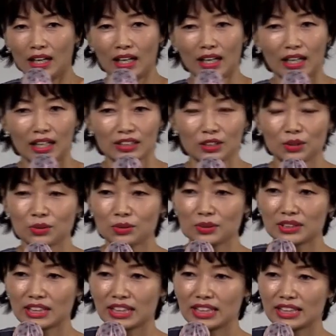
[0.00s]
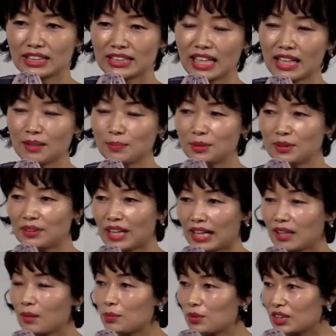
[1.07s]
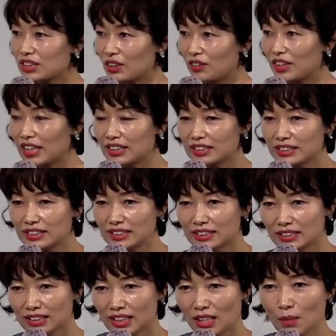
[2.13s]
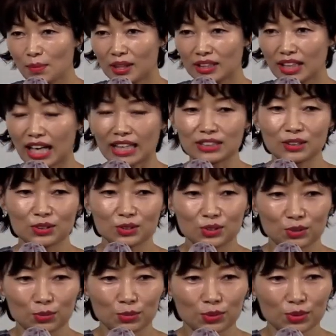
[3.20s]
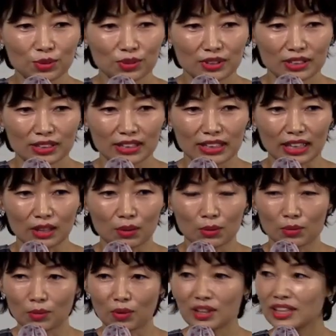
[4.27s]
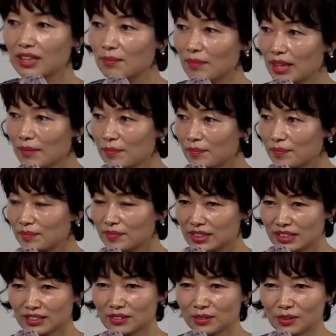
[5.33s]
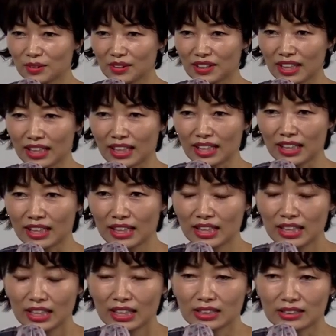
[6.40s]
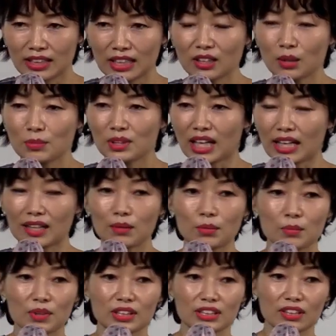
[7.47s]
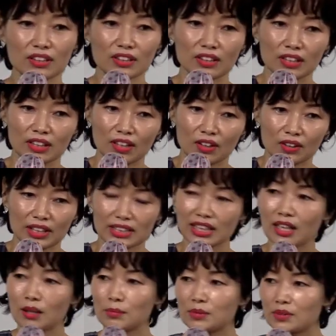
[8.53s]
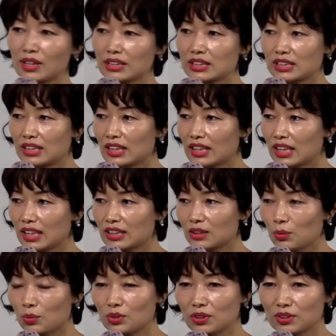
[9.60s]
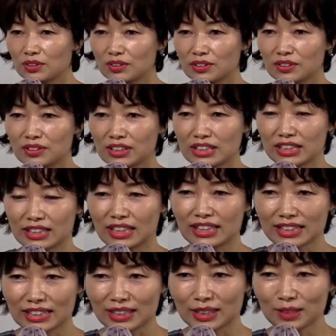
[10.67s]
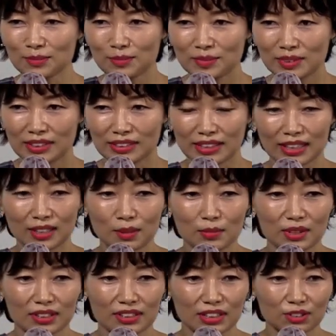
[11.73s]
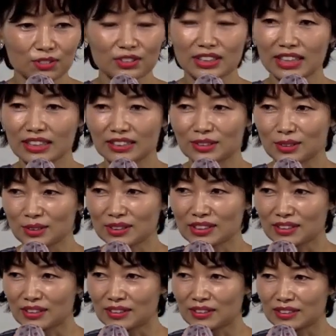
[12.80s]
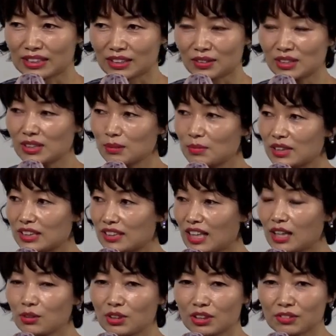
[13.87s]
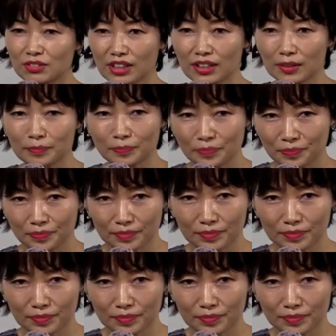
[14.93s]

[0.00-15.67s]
아, 저도 이제 이 사업을 알아보기 전에는 일반 가정주부, 그냥 워킹맘 이 정도였다가 어, 애터미를 알아보면서 어, 이 사업을 진행한 5년이 지난 지금 어, 애터미에서 이제 국장으로서 이제 열심히 일을 하고 있고요.